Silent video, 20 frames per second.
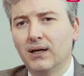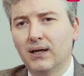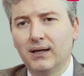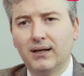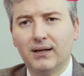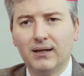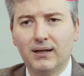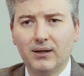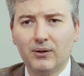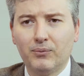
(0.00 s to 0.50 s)

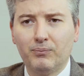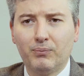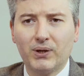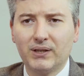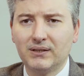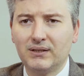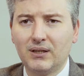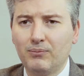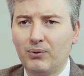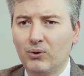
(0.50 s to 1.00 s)
eh, por
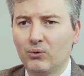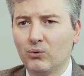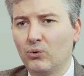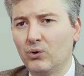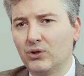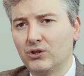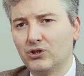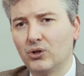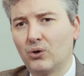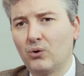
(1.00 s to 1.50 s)
exemplo, um
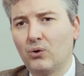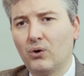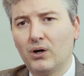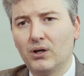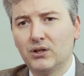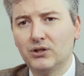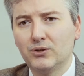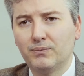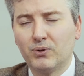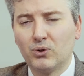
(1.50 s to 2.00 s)

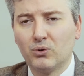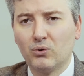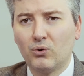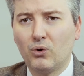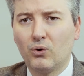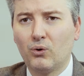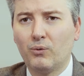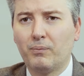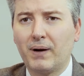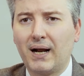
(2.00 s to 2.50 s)
corticóide por um
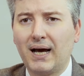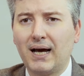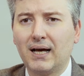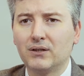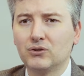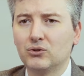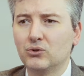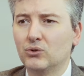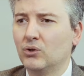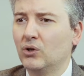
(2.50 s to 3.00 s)
longo
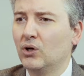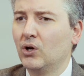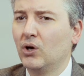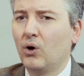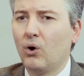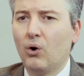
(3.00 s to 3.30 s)
prazo,